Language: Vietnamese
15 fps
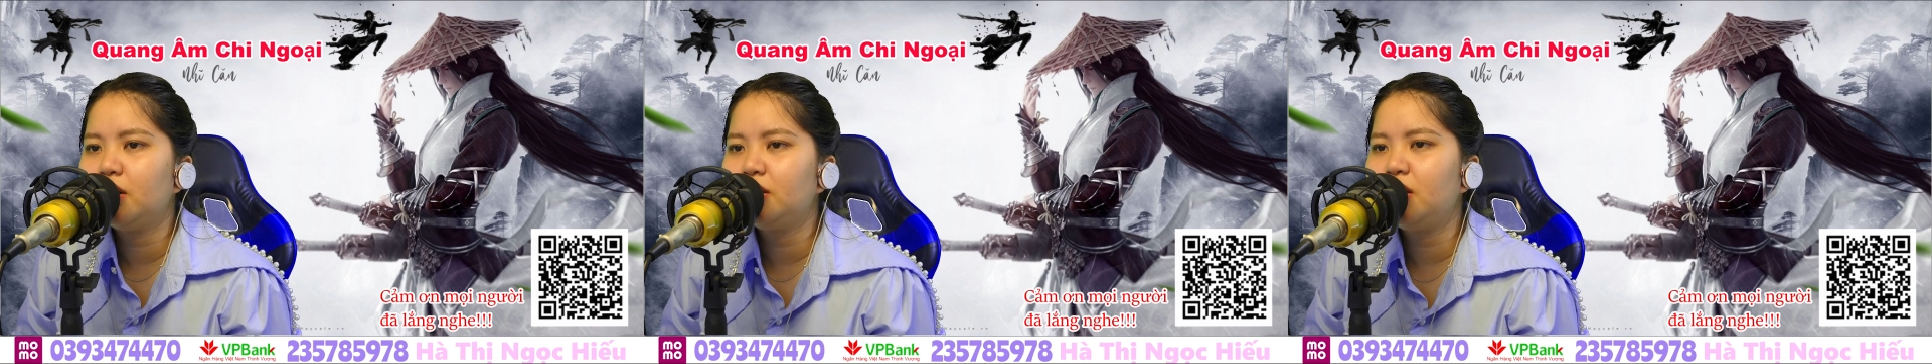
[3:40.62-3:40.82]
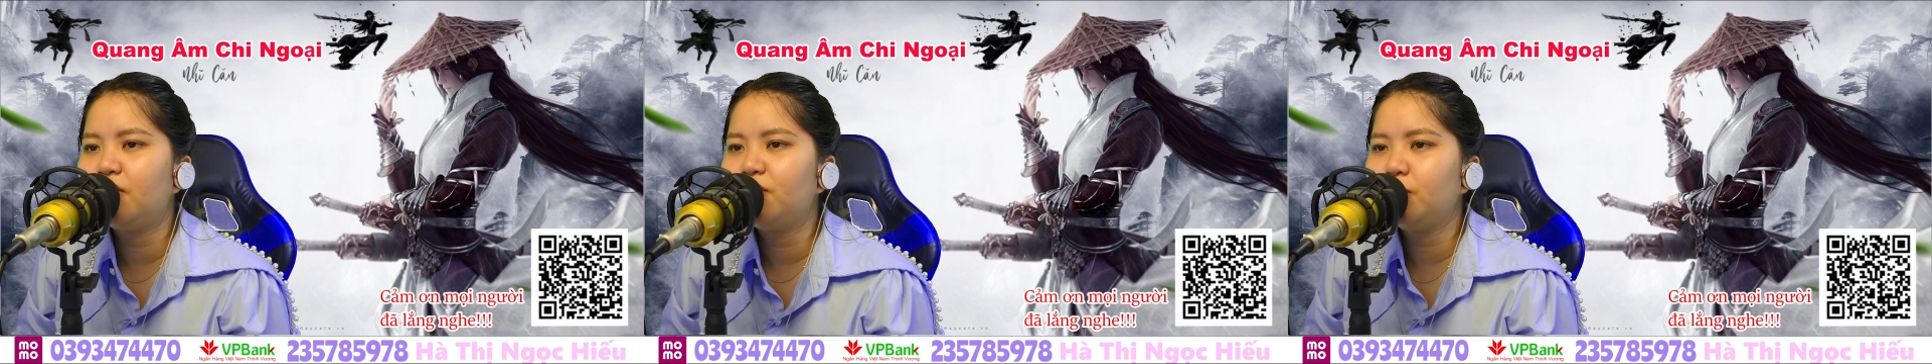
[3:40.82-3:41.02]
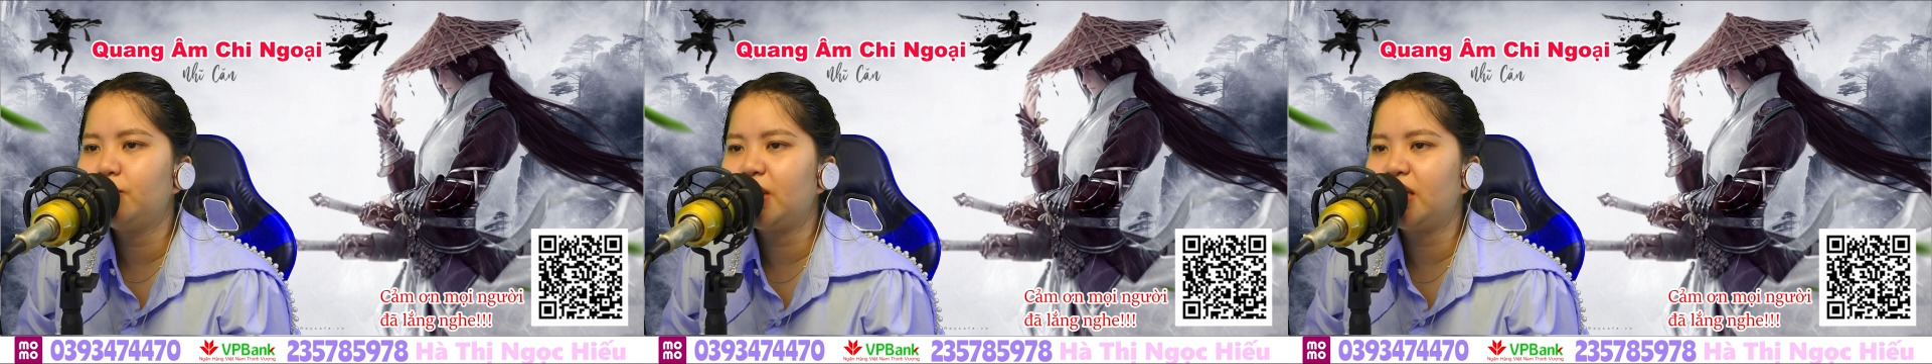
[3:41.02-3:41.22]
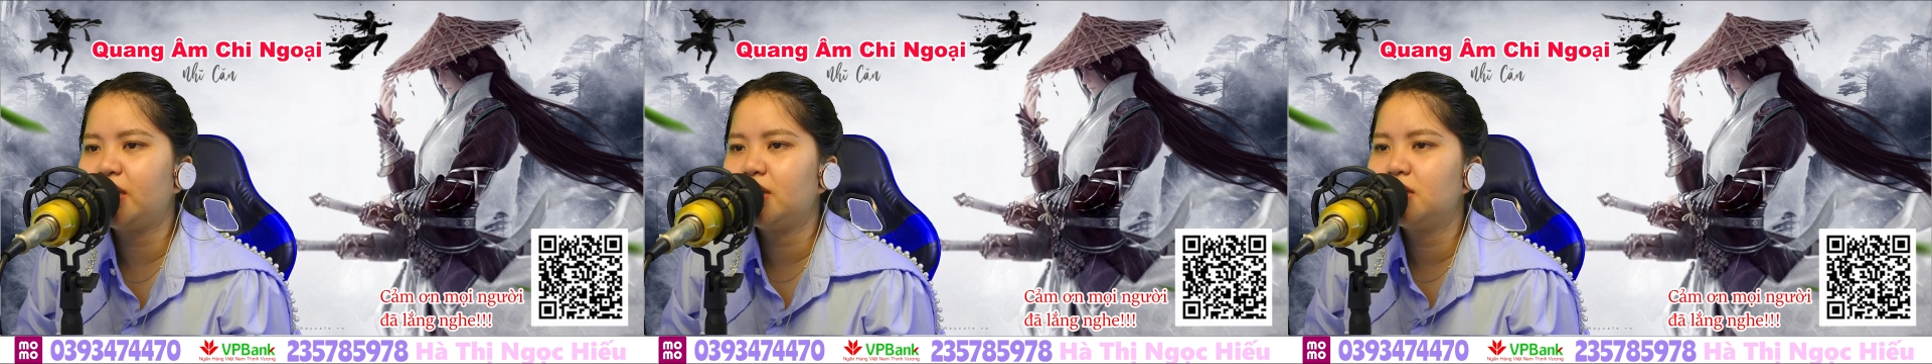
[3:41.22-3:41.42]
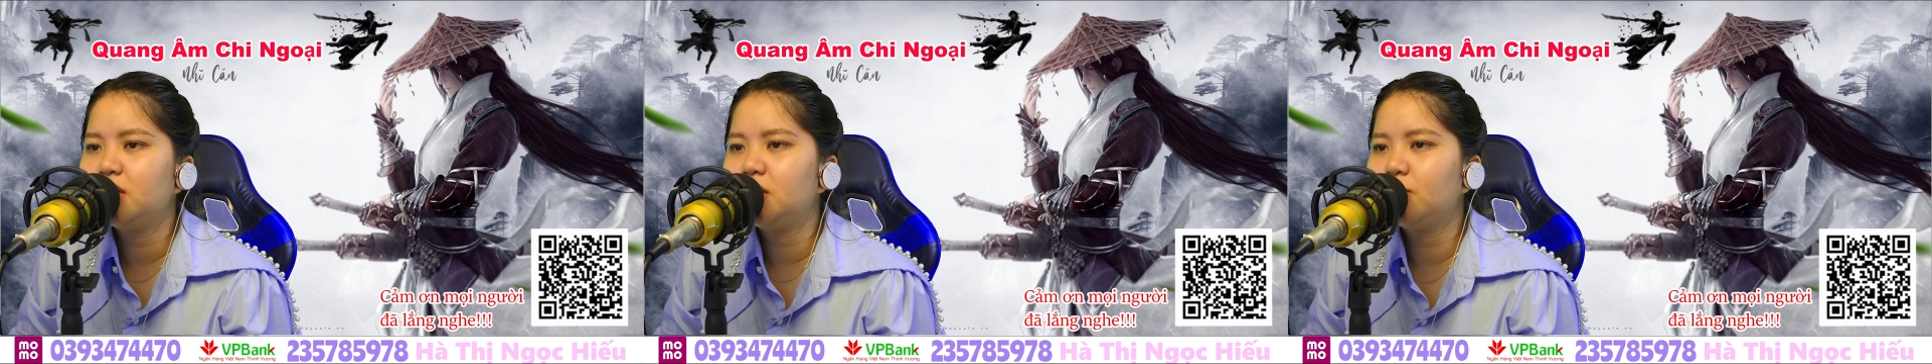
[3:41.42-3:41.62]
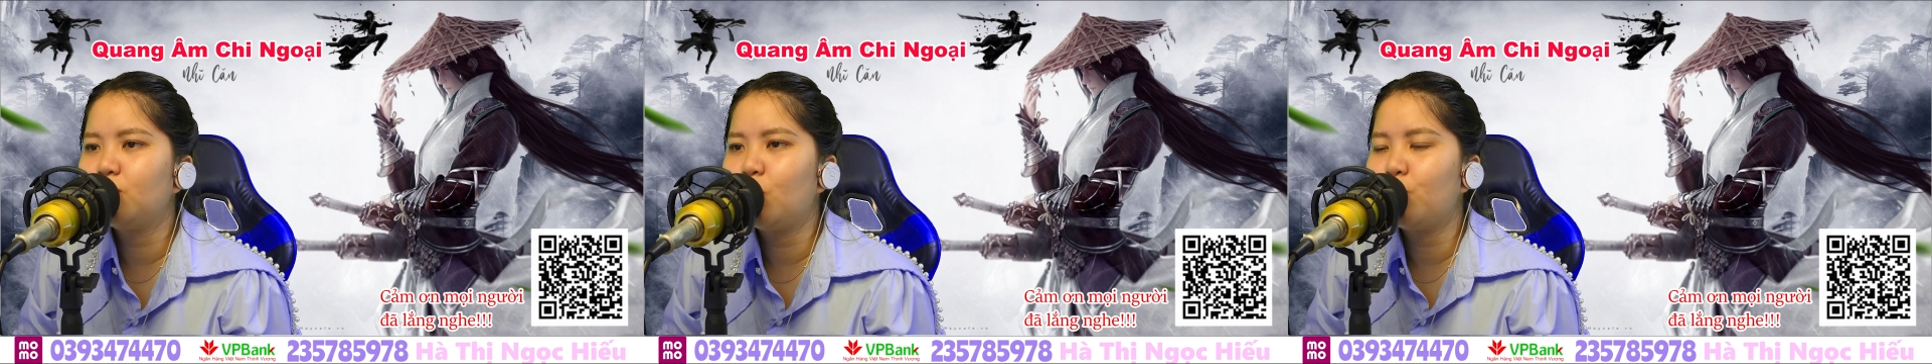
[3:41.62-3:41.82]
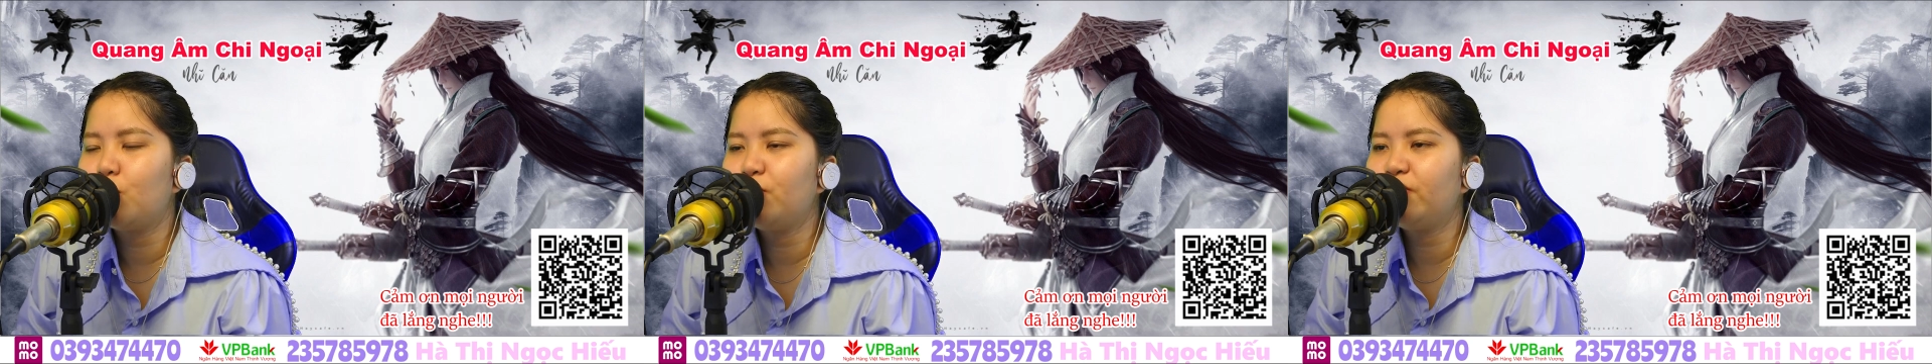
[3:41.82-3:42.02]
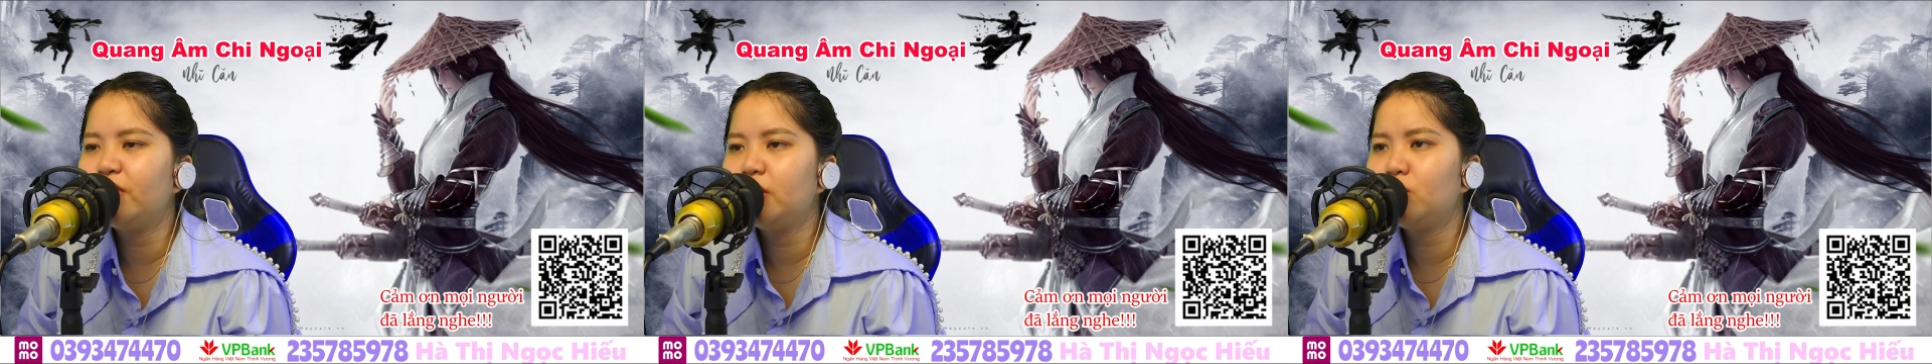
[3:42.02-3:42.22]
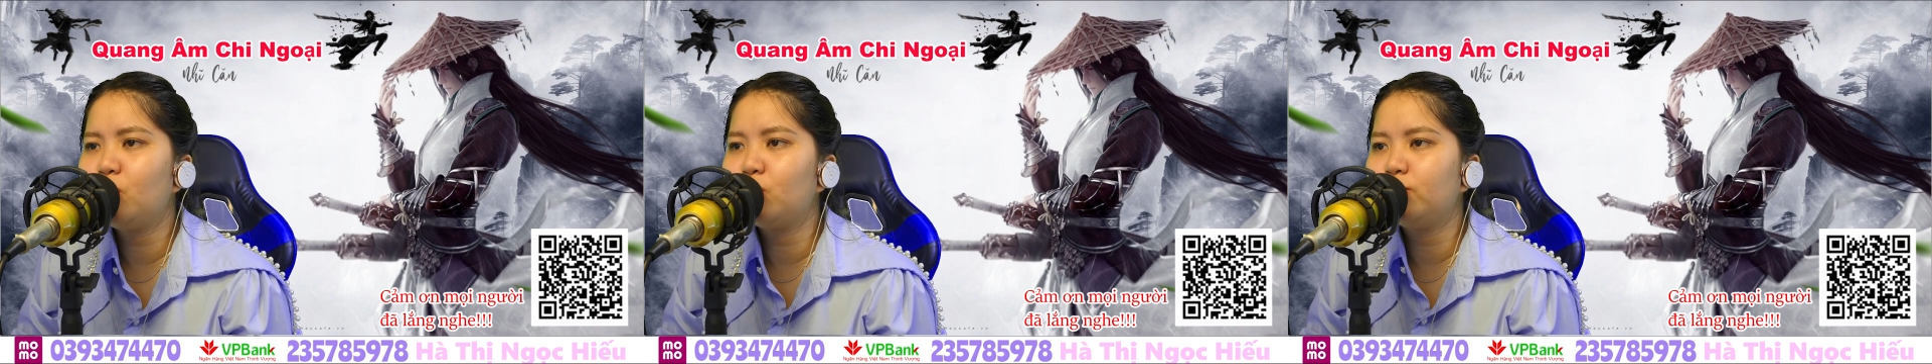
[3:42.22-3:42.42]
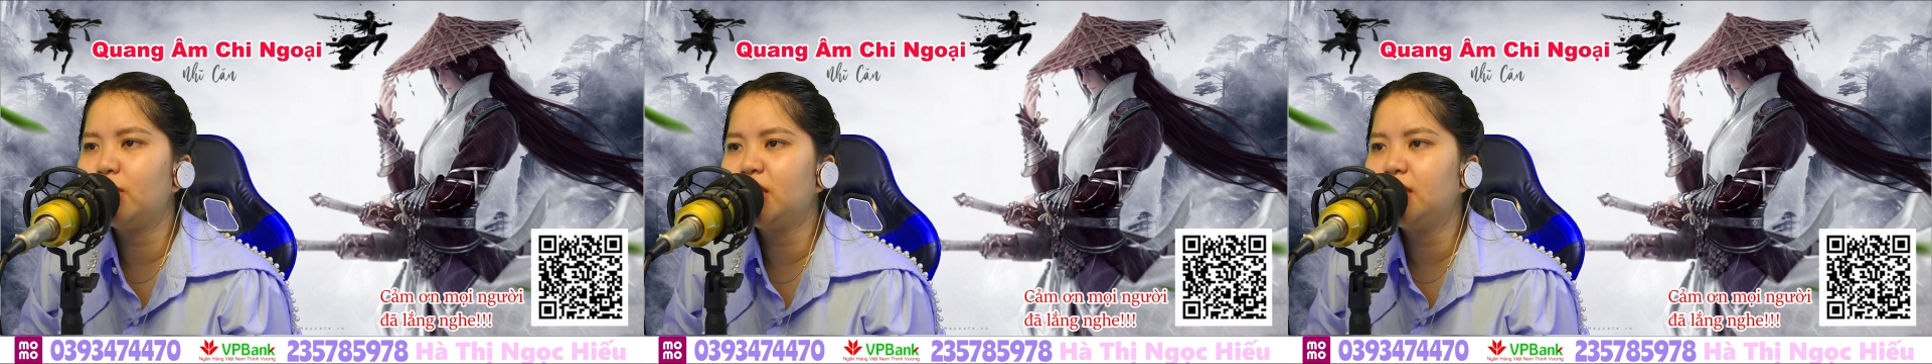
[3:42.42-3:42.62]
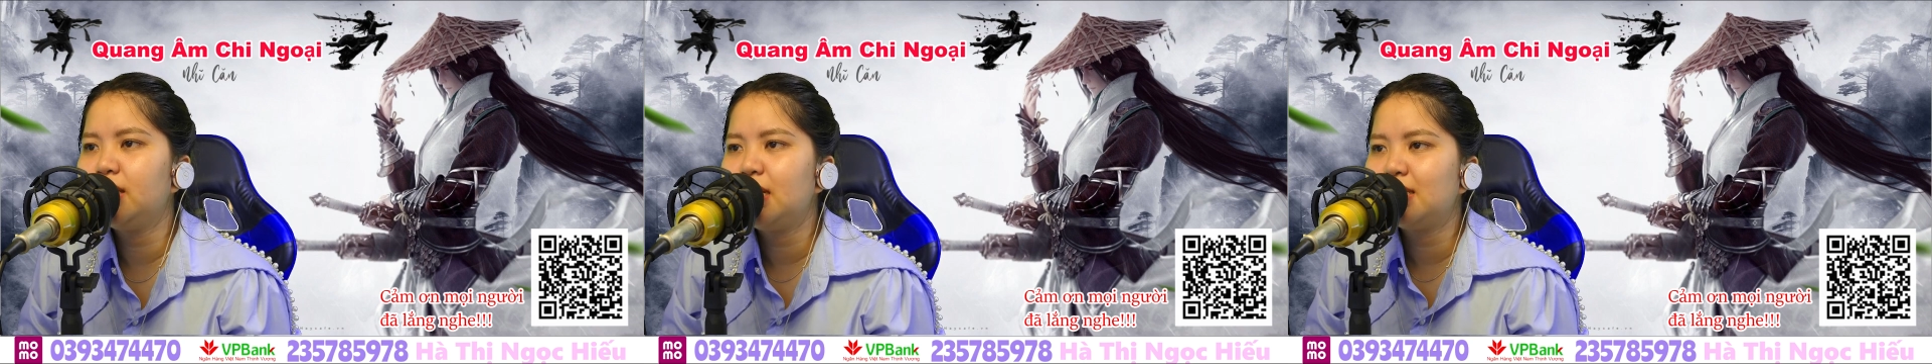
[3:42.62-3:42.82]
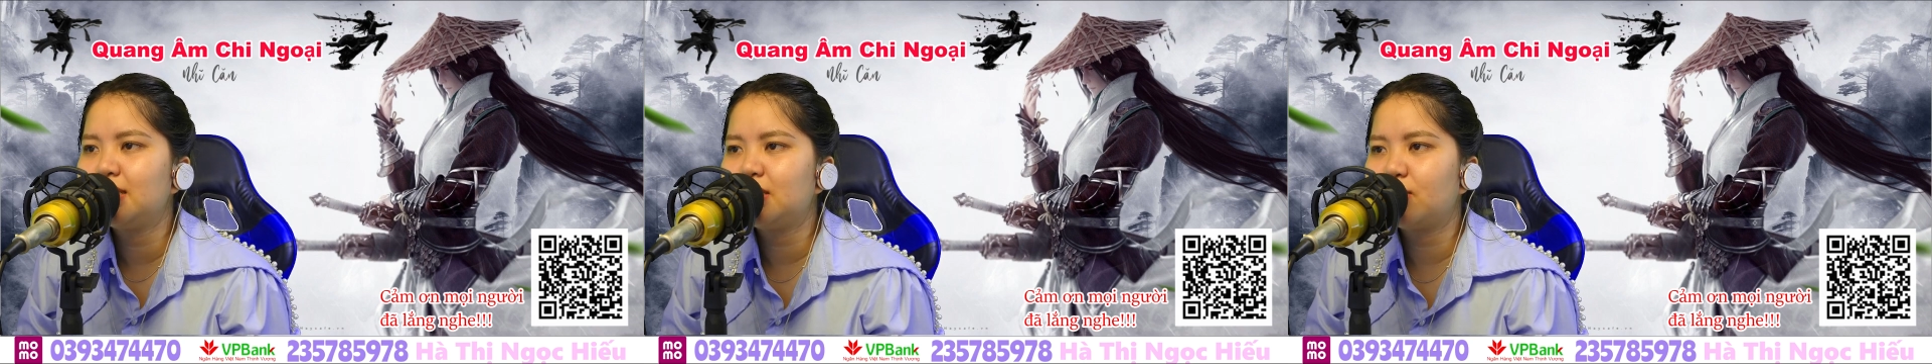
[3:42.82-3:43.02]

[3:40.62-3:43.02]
Giờ phút này, sương mù bốn phía cuộn mình